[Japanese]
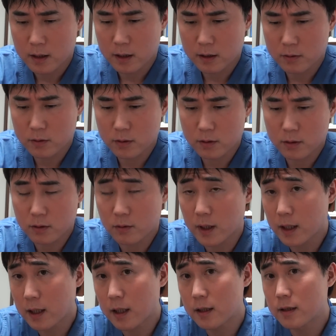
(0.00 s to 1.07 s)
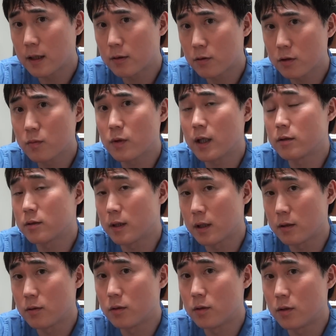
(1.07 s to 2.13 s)
あの分からないこともあるけれ
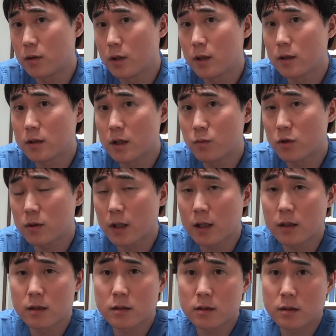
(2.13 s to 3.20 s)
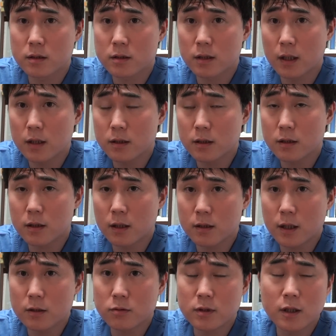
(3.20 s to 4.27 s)
どでもが最近眼
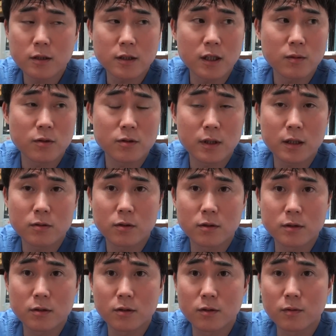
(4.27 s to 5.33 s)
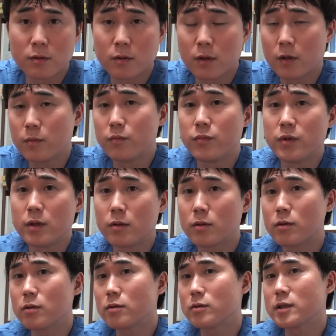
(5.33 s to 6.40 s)
科の先生も結構その美
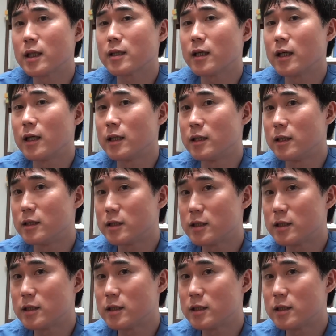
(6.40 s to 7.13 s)
容の世界に